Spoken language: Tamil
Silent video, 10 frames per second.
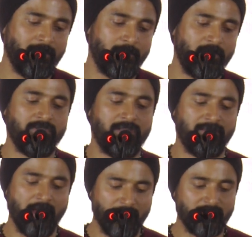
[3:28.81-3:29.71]
ப்ரொடியூசர்
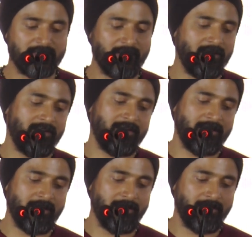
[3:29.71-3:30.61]
தானு சார்
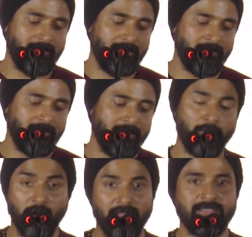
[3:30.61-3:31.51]
அண்ட்
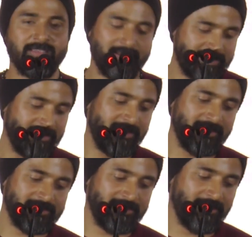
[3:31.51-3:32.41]
நெப்போலியன் சார்
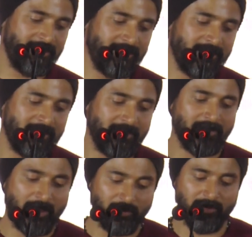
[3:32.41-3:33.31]
சத்யராஜ் சார்
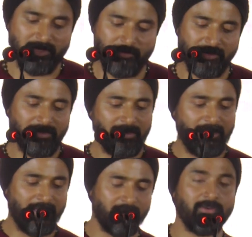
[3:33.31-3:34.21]
அருள்நிதி பிரதர்
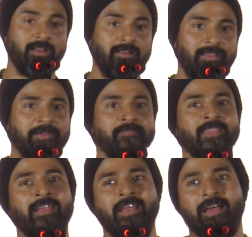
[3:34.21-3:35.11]
எல்லாருக்கும் நன்றி
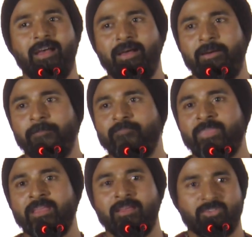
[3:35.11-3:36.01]

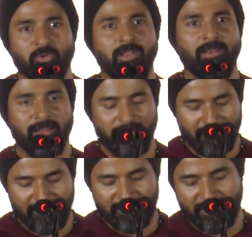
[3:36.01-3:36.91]
சூரியனை
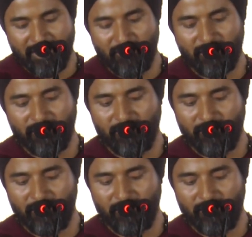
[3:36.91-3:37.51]
அவர்